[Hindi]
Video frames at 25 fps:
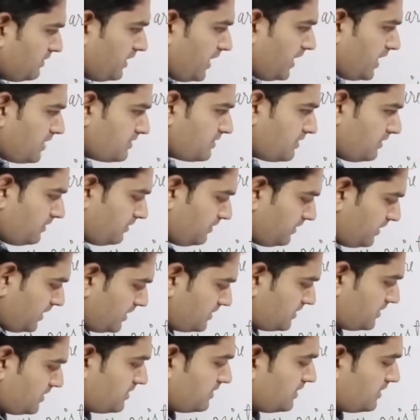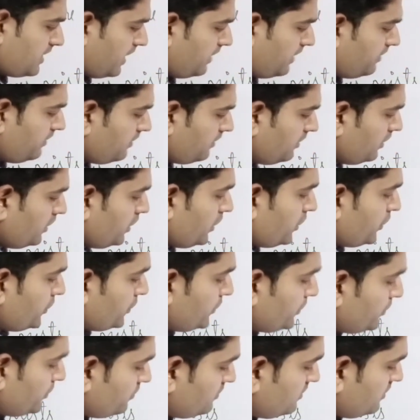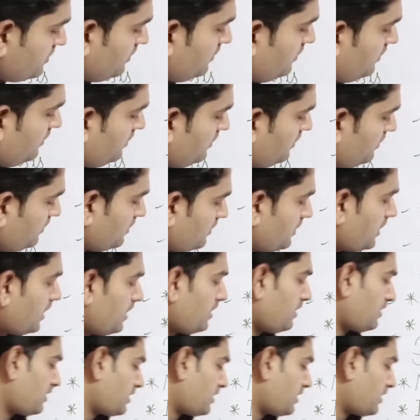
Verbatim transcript: लास्ट लास्ट इज़ दैट यूज़ गा,